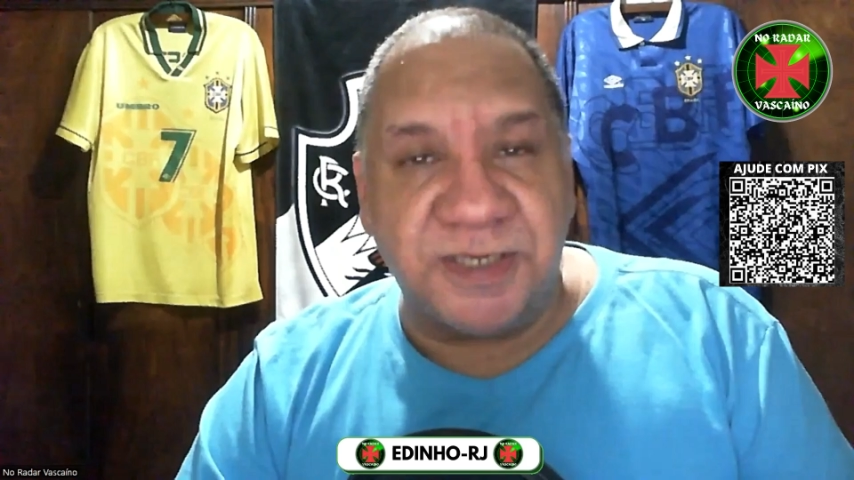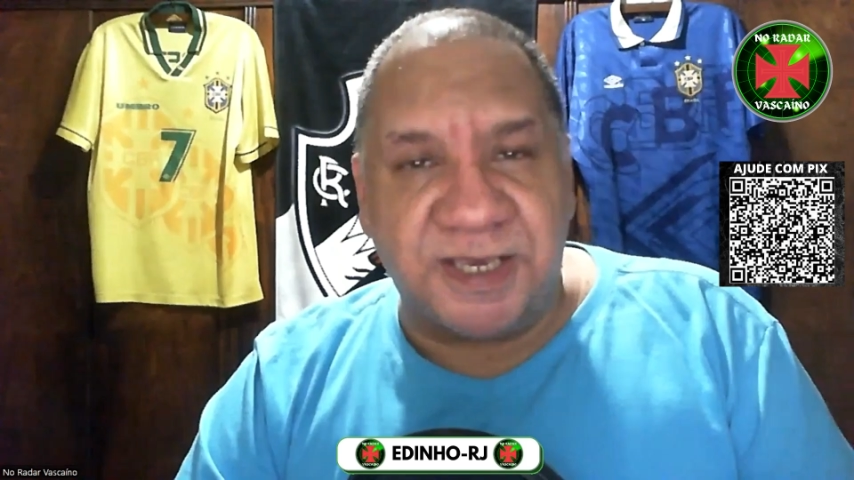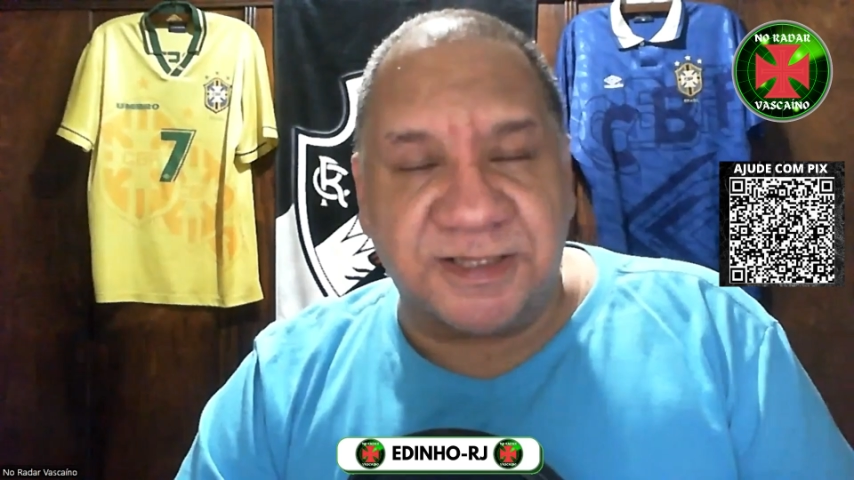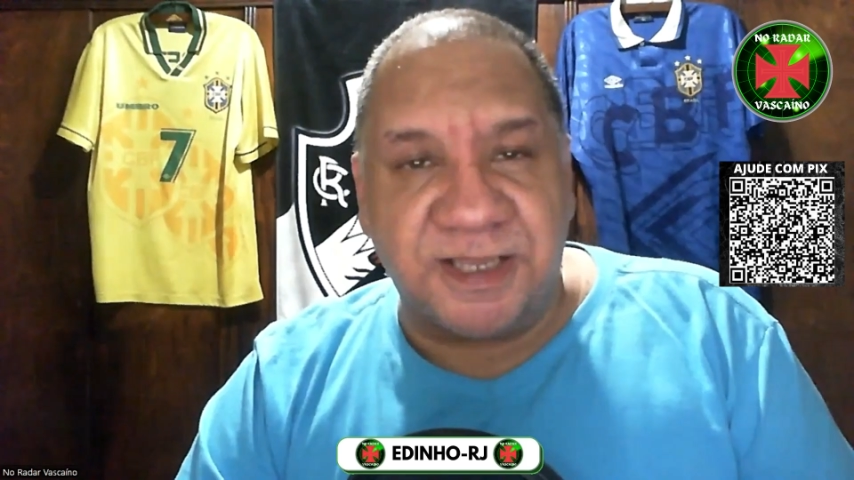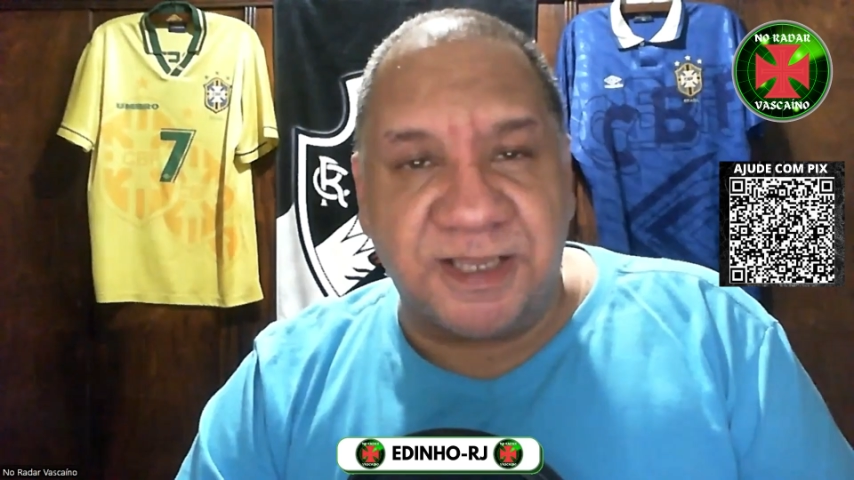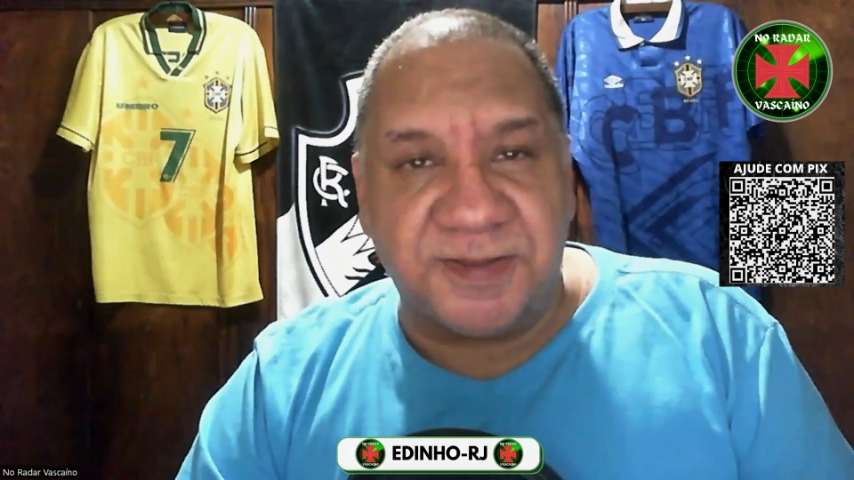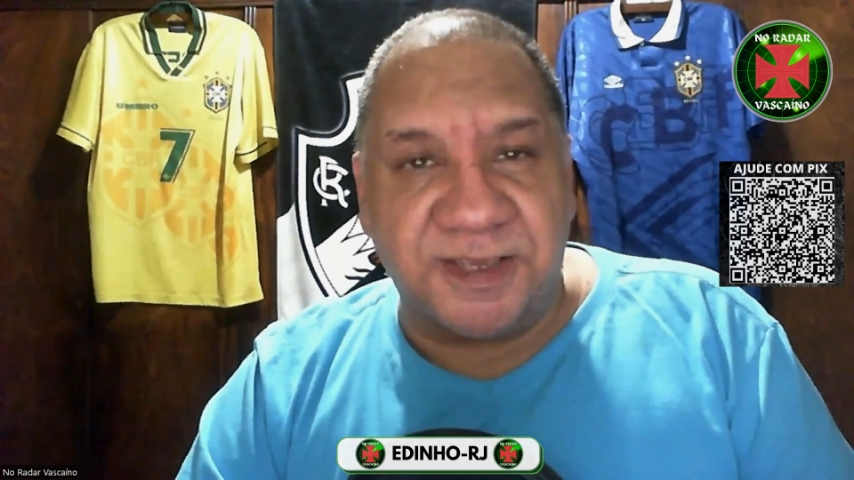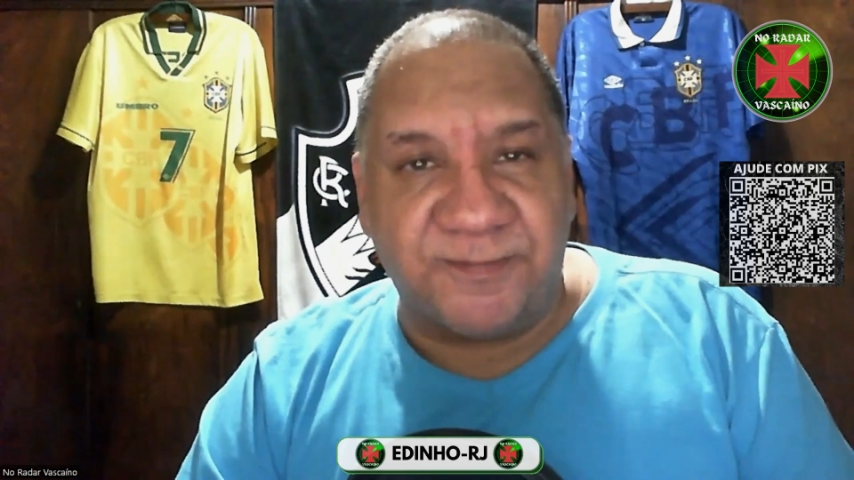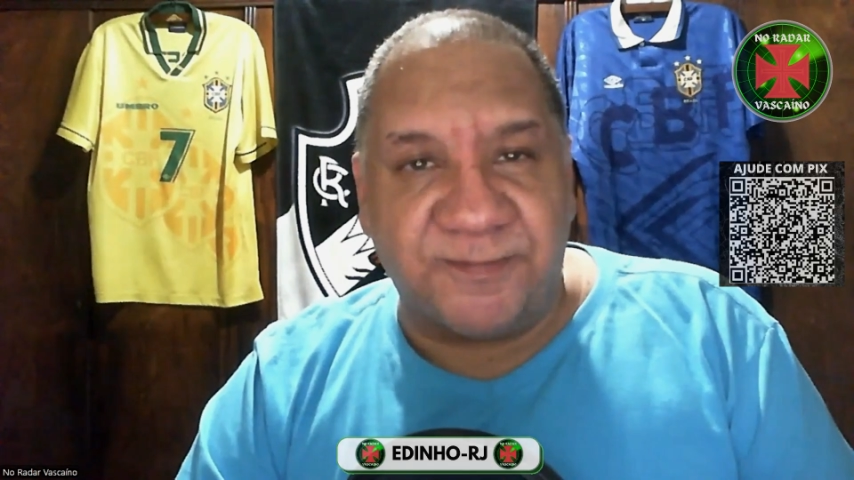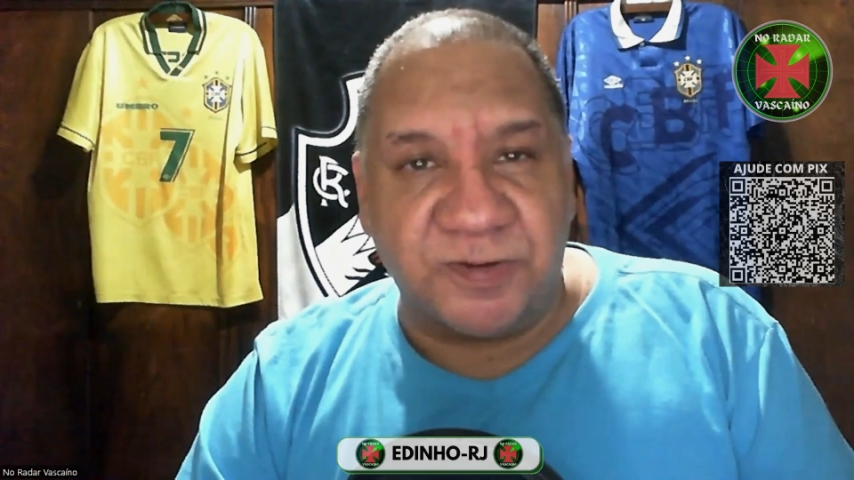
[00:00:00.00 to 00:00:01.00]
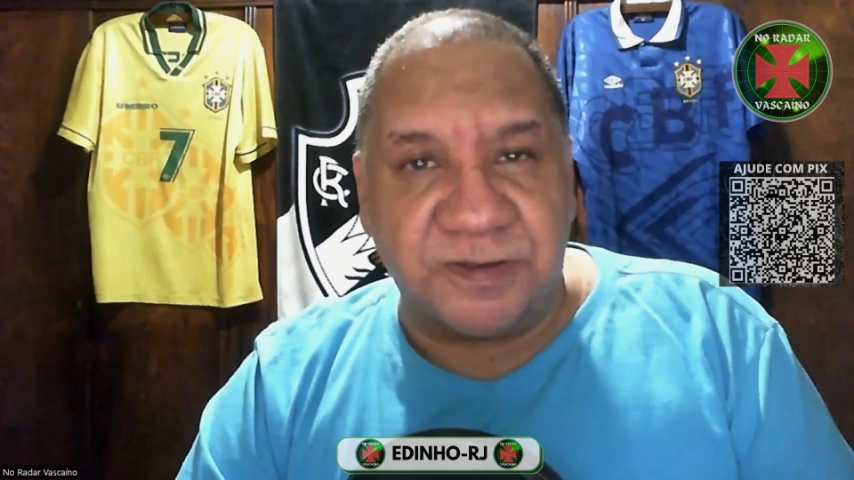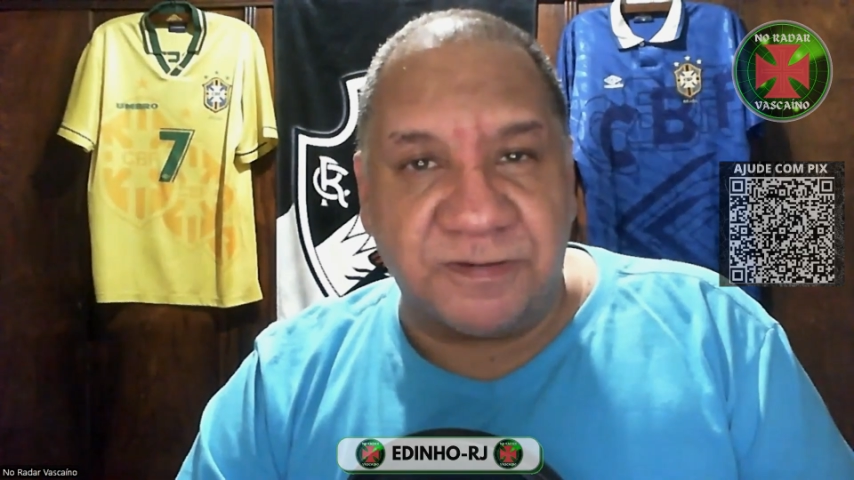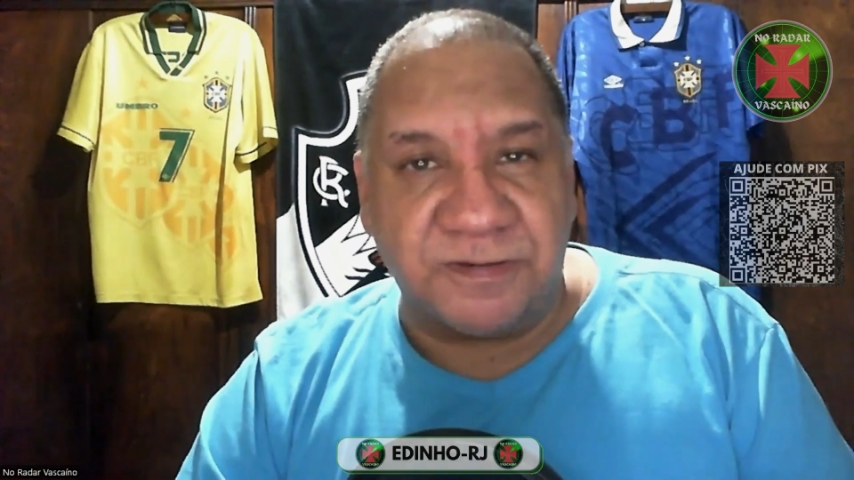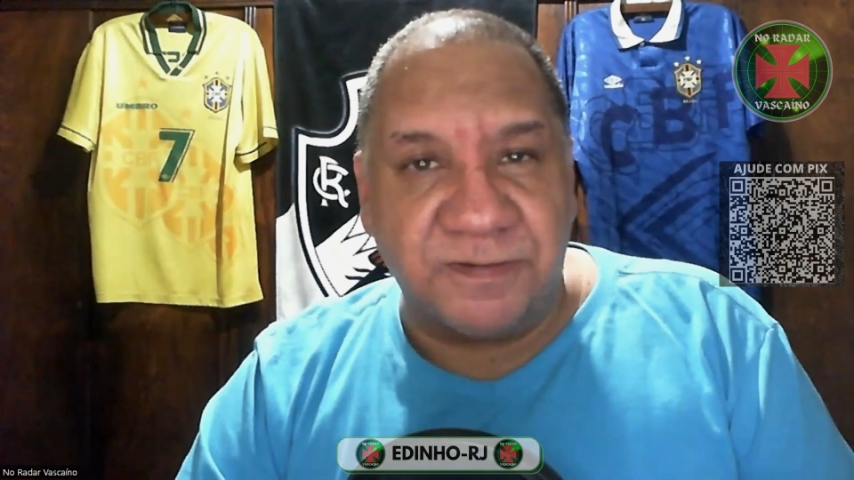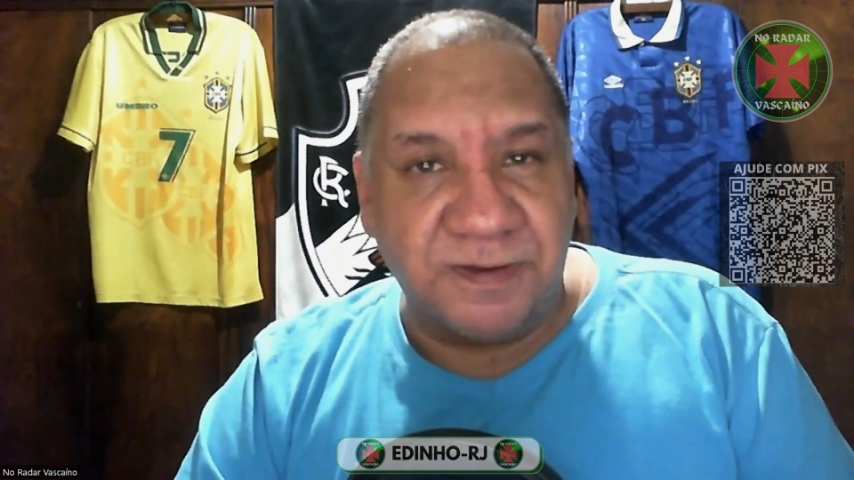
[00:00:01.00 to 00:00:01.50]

e até daqui a pouquinho.